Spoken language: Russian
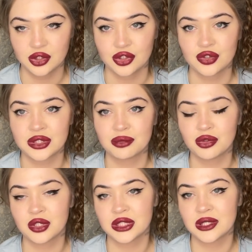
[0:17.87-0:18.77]
Что со мной
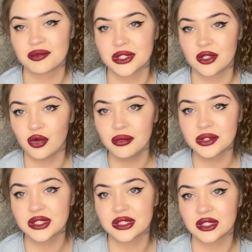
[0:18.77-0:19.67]
хотят
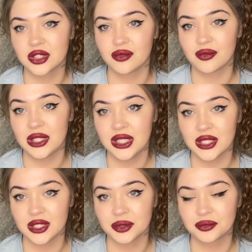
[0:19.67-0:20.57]
познакомиться, со слов
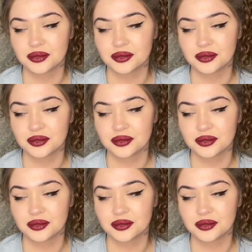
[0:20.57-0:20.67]
Валеры.